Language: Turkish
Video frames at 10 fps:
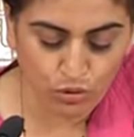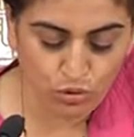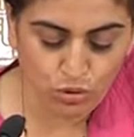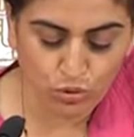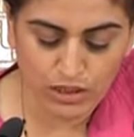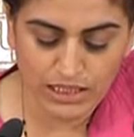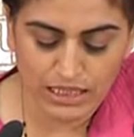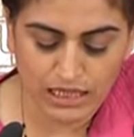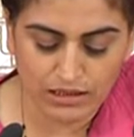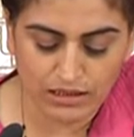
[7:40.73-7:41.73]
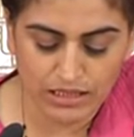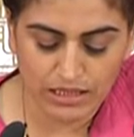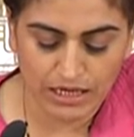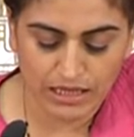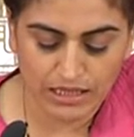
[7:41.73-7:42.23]
Konuştuğunda ise kadın
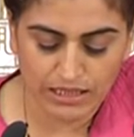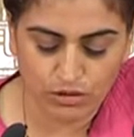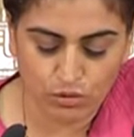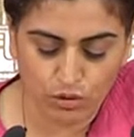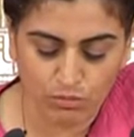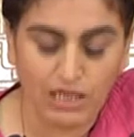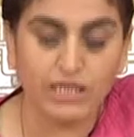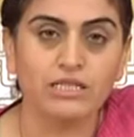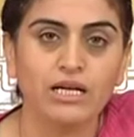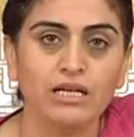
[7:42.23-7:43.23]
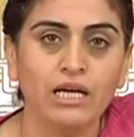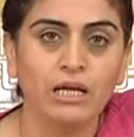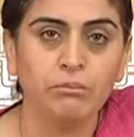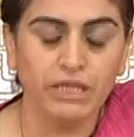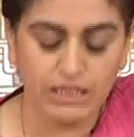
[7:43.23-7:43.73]
cinayetlerini normalleştiren
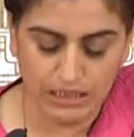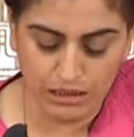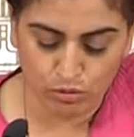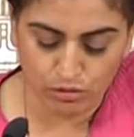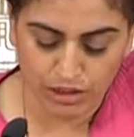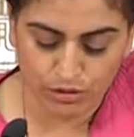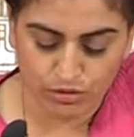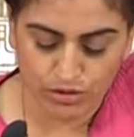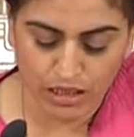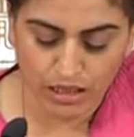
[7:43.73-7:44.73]
bir dil kullanıyor